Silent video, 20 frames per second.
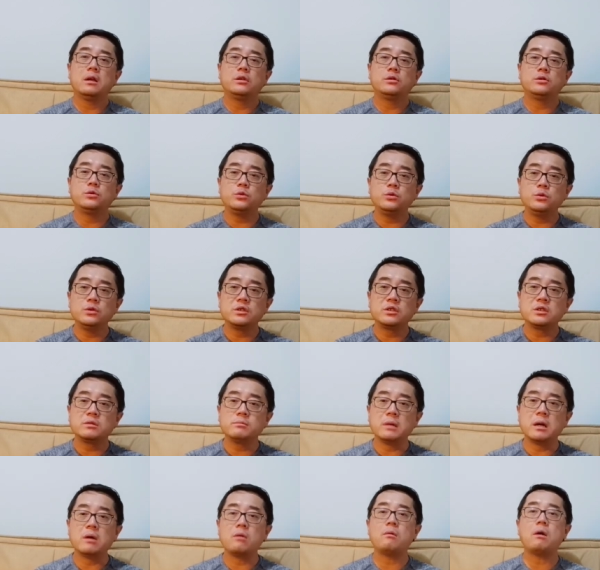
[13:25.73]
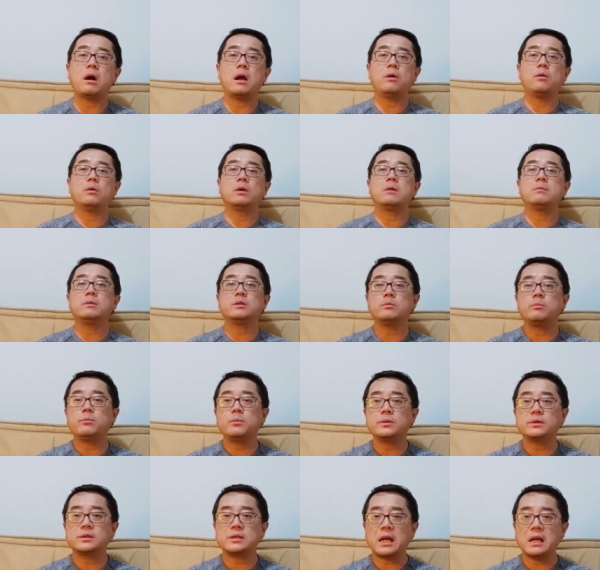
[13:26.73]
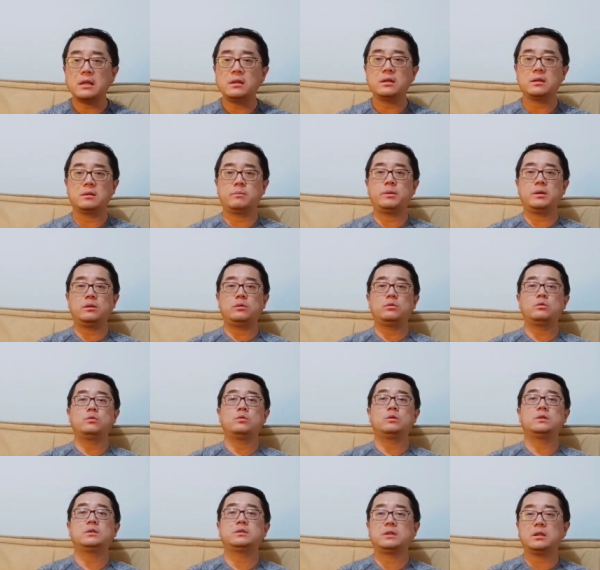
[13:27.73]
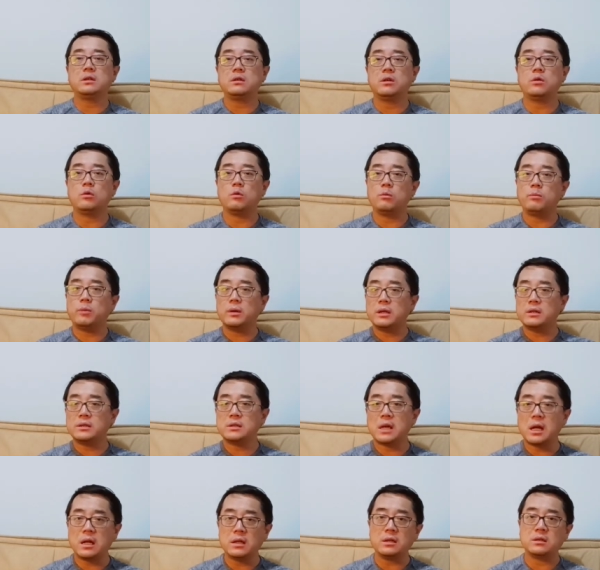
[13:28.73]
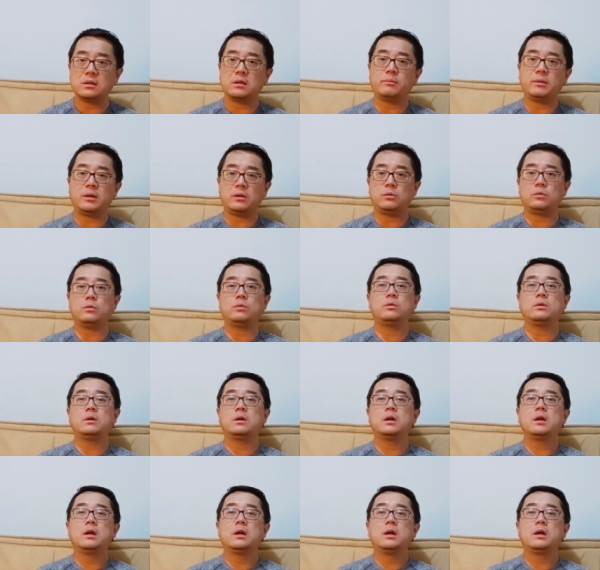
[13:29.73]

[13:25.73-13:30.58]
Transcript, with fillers: 拒之门外，我根本就不沾你的病毒，我的人口不能沾你的病毒，